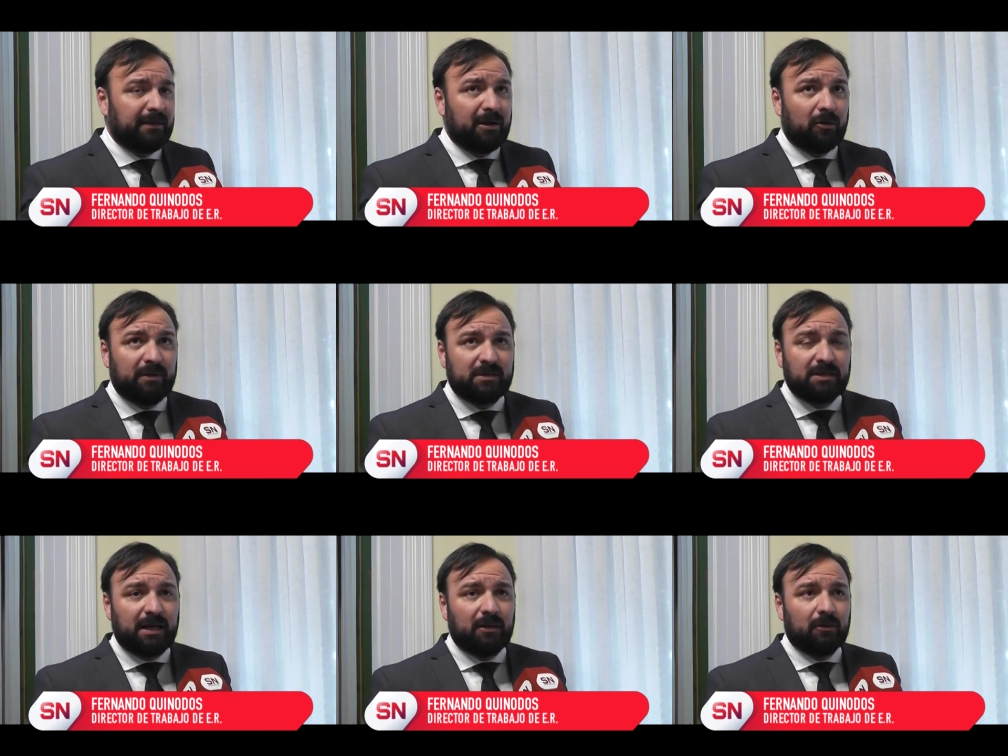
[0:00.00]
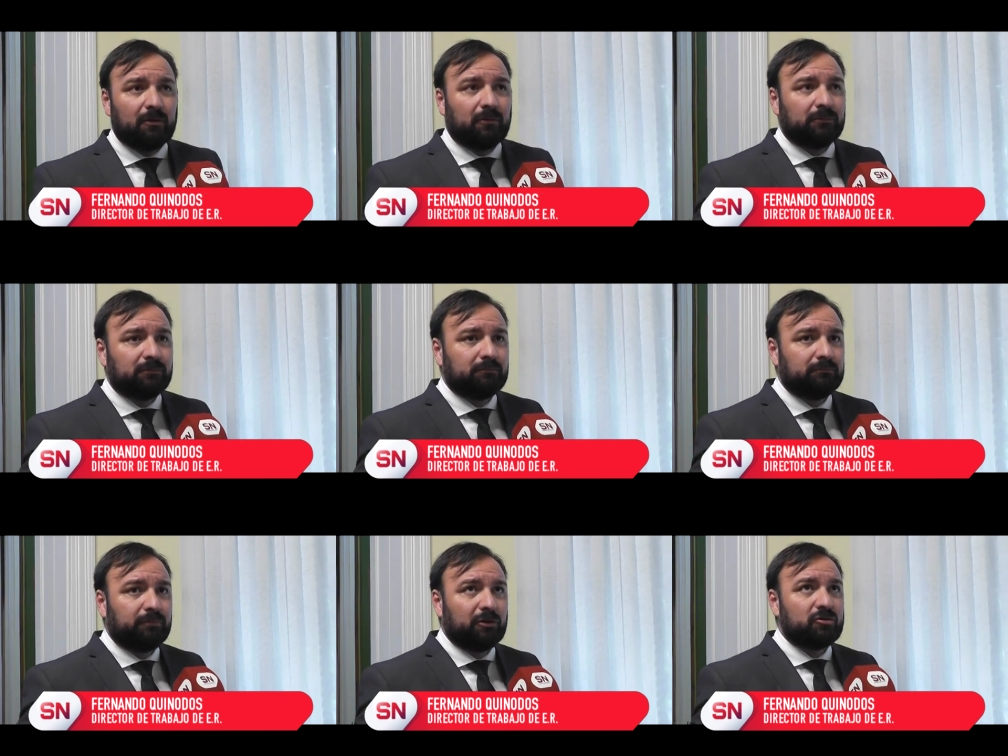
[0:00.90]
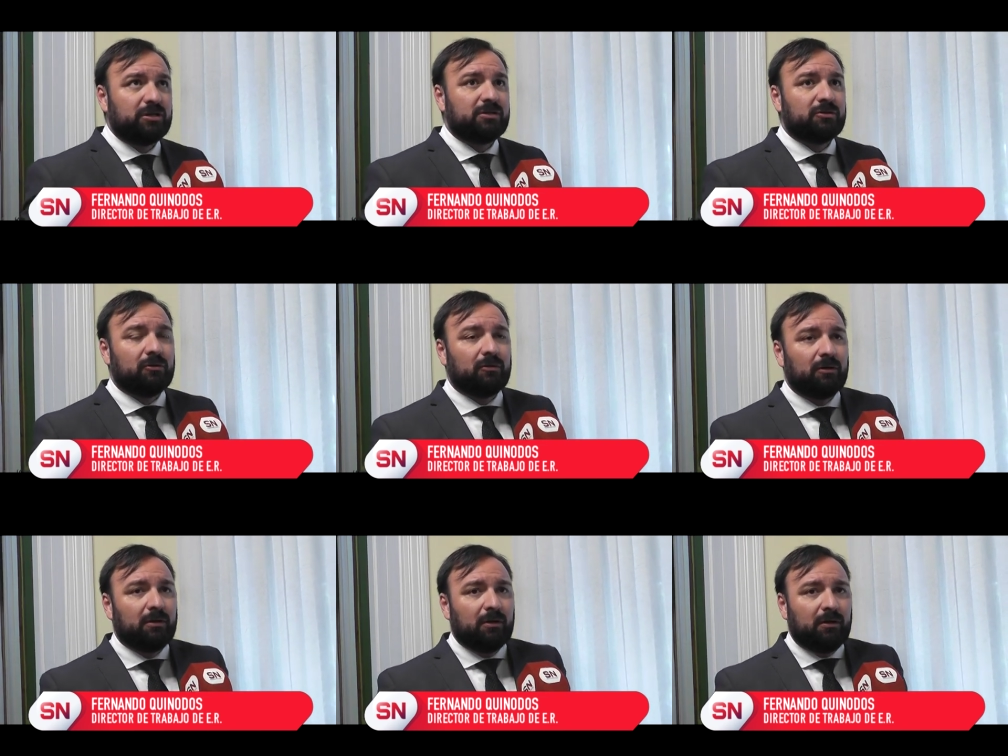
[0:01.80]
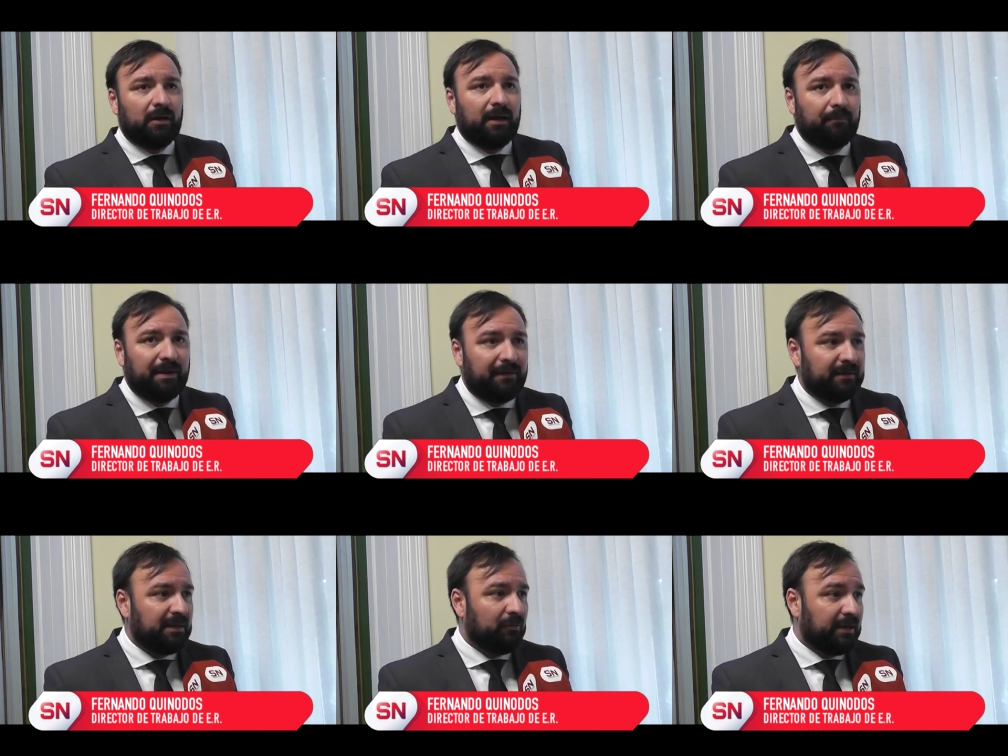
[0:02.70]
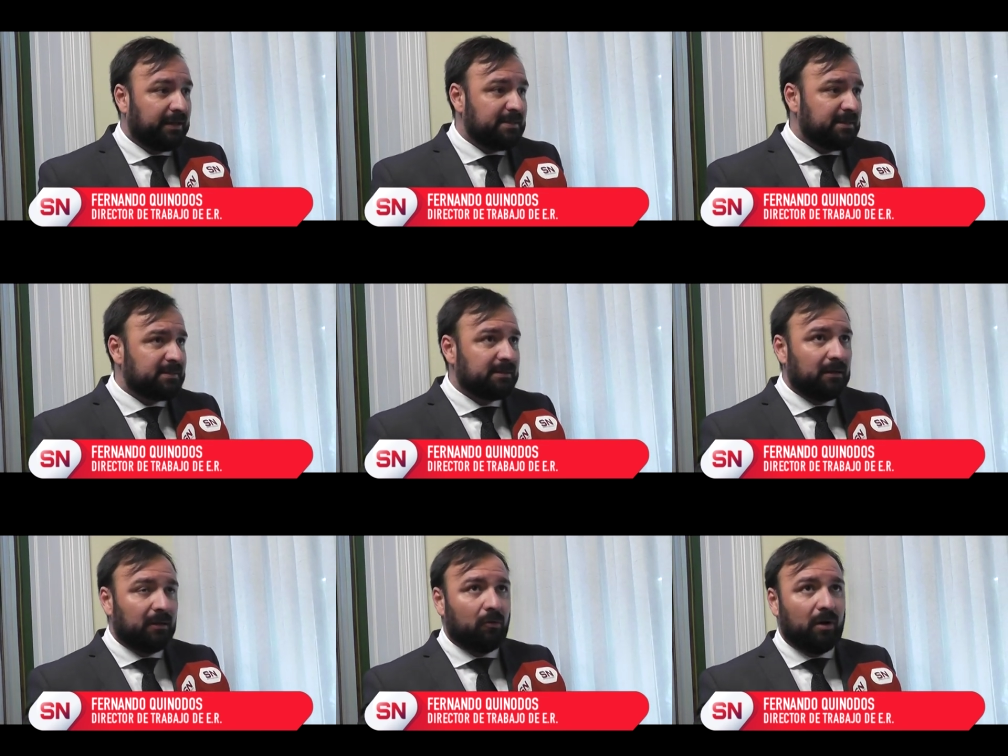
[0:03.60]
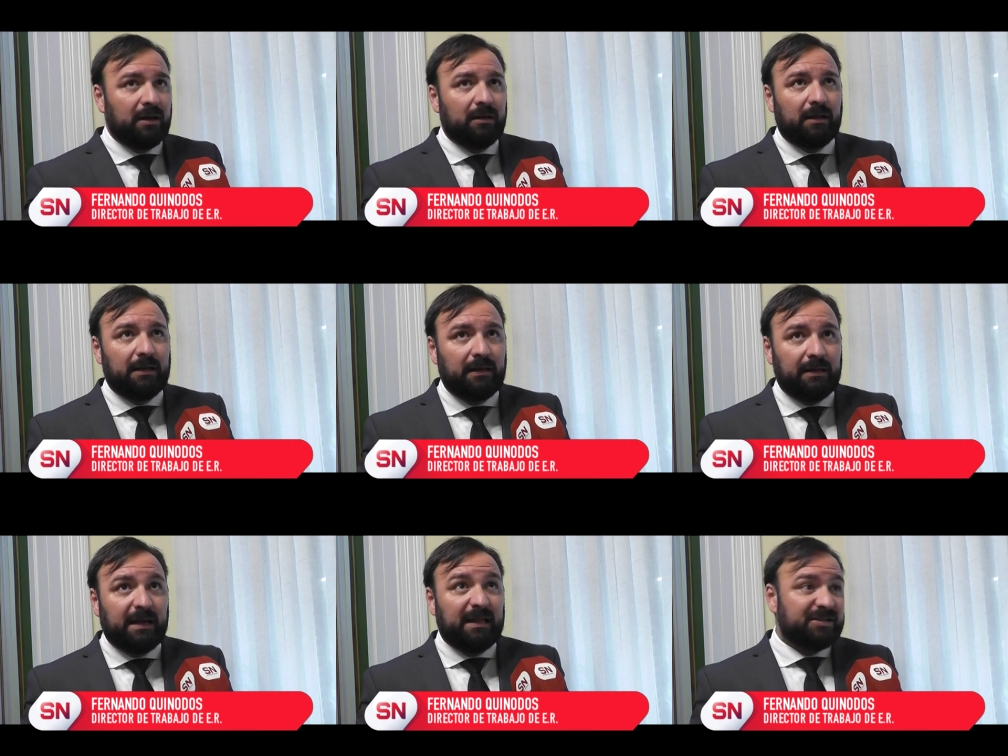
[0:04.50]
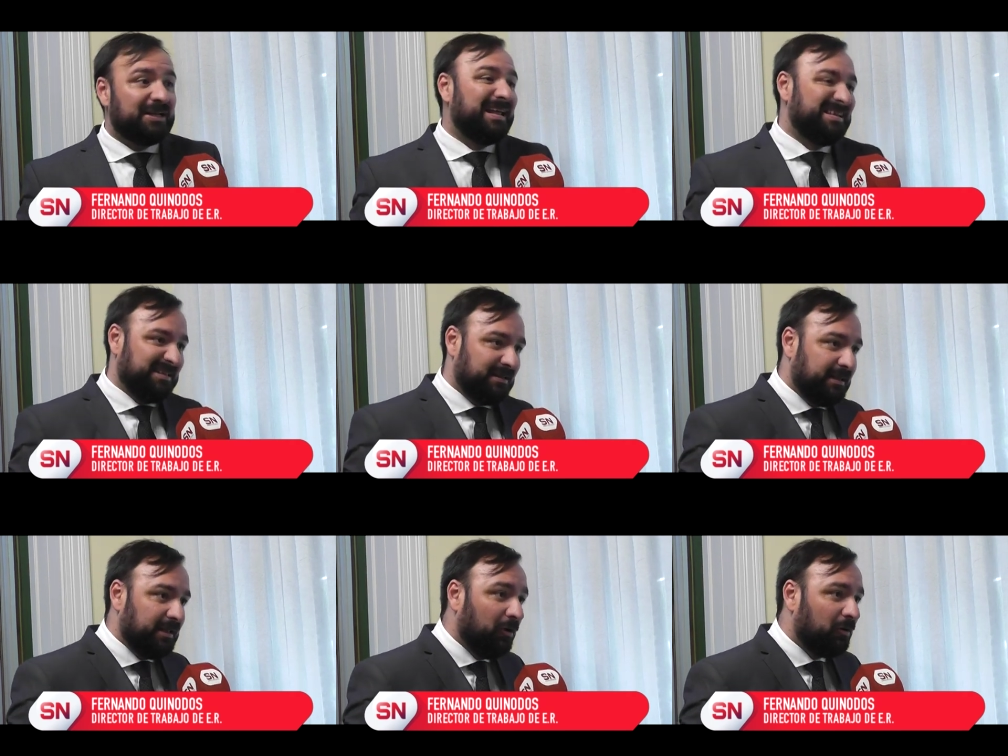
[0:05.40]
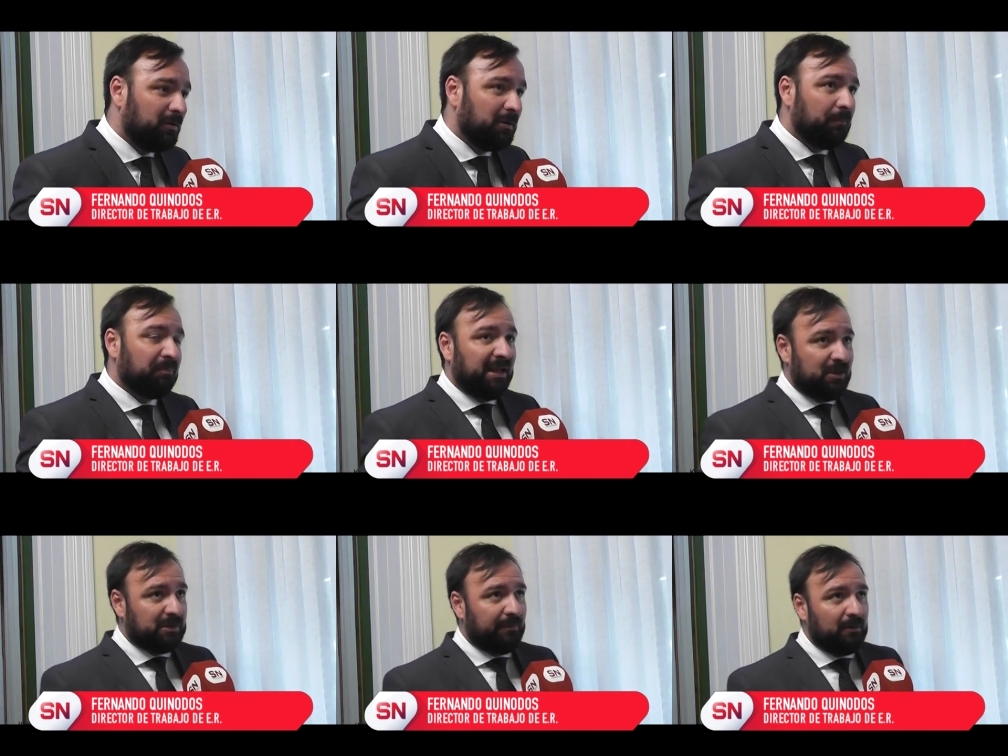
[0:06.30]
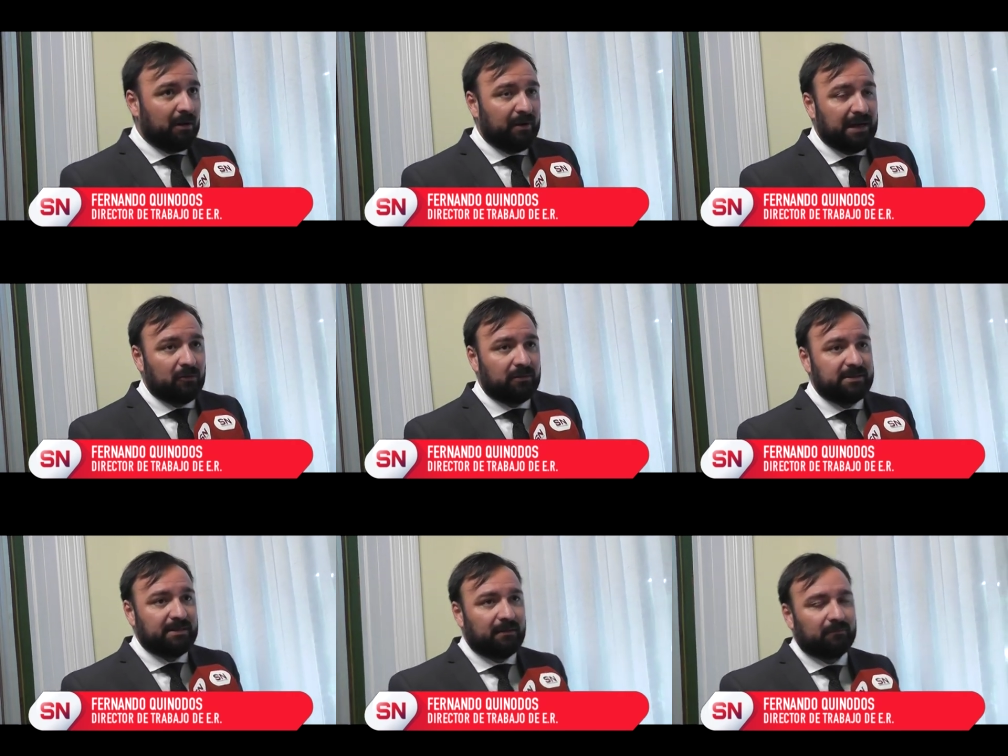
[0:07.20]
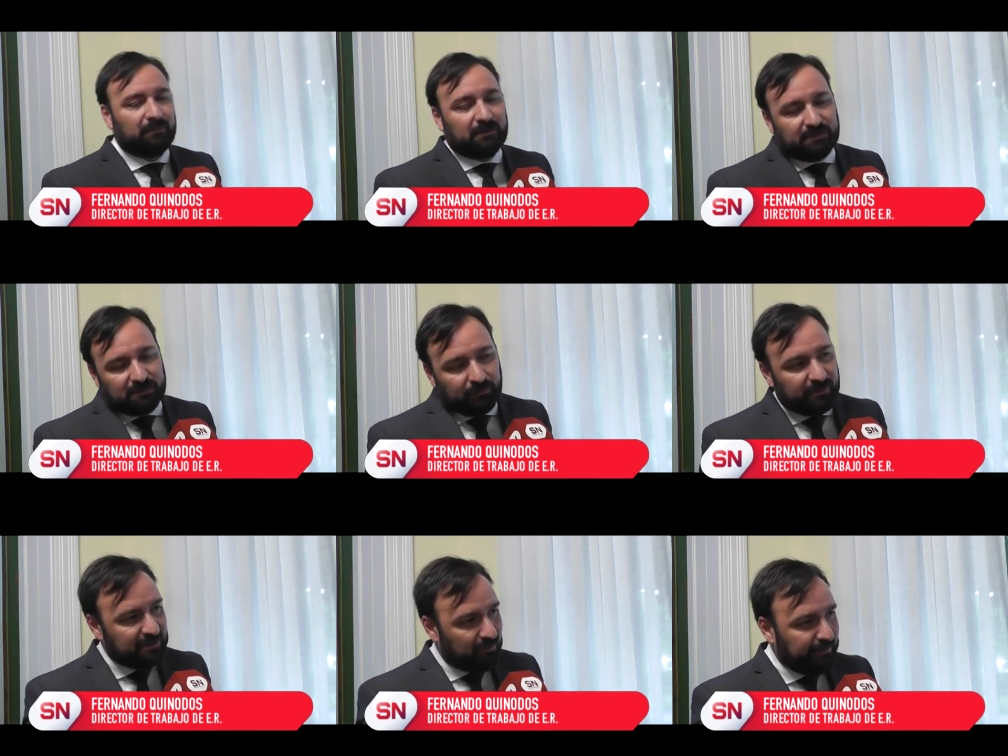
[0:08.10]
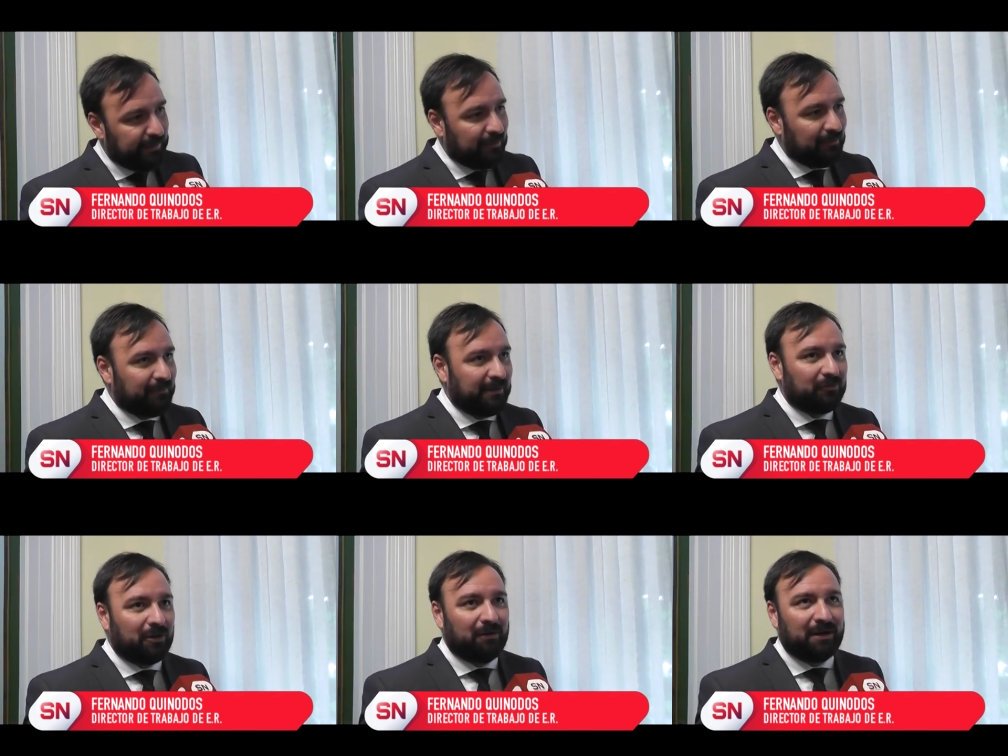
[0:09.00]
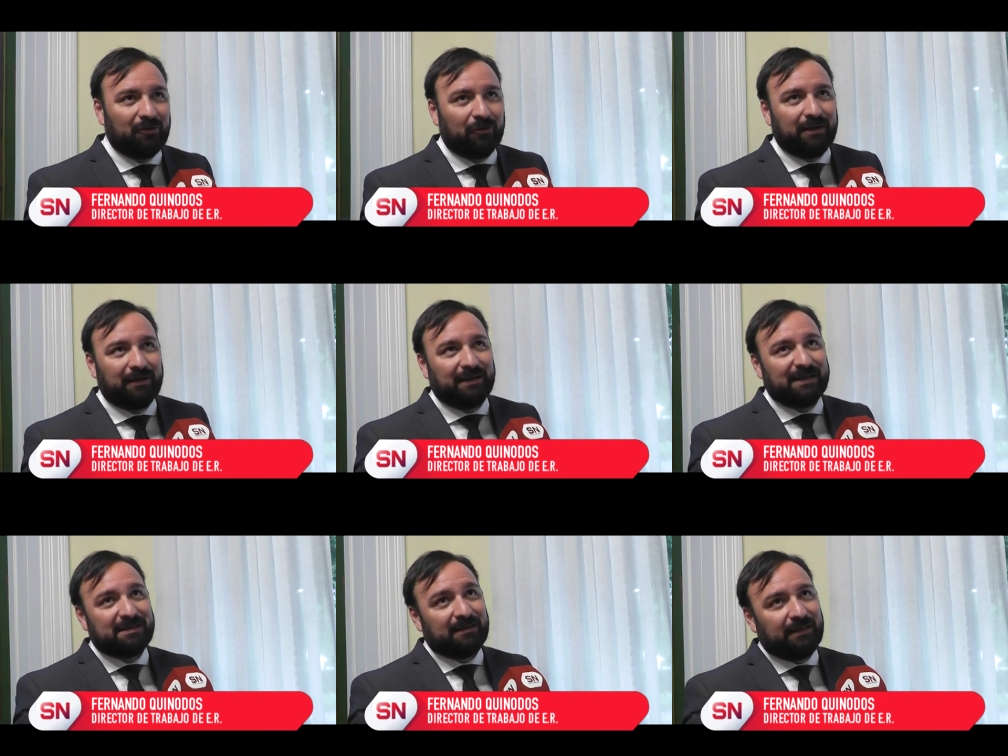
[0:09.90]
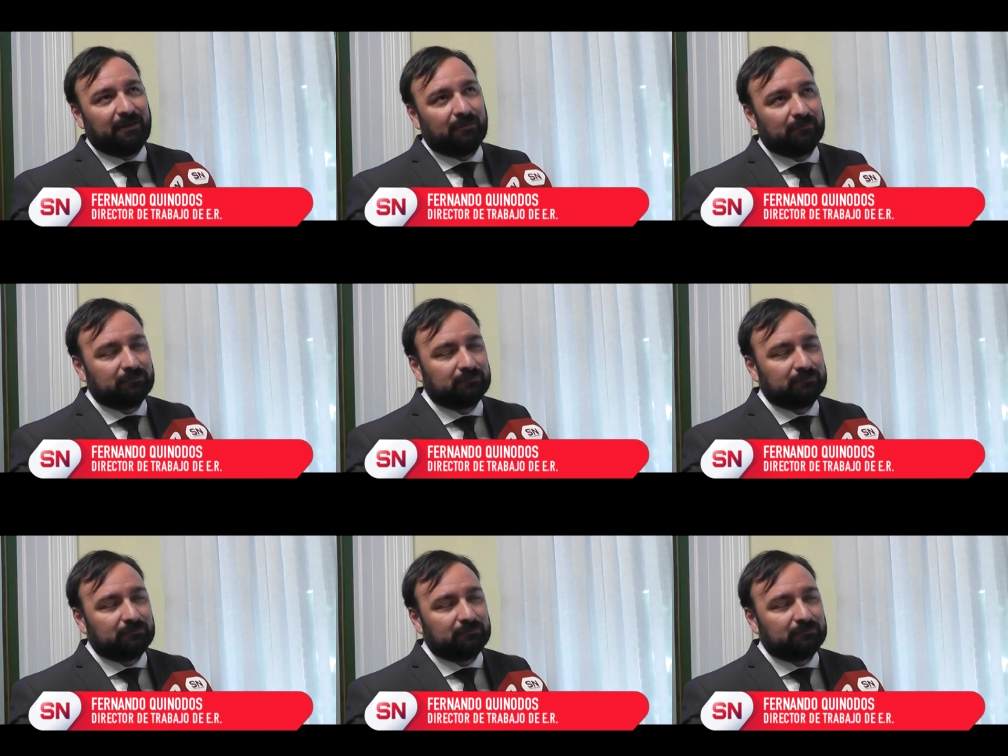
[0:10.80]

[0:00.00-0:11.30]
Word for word: había comenzado un proceso eh, preventivo de crisis, el cual en el día de ayer ha desistido. Es también una buena noticia, si se puede decir de alguna manera, ¿no? para los trabajadores. ¿En qué sentido?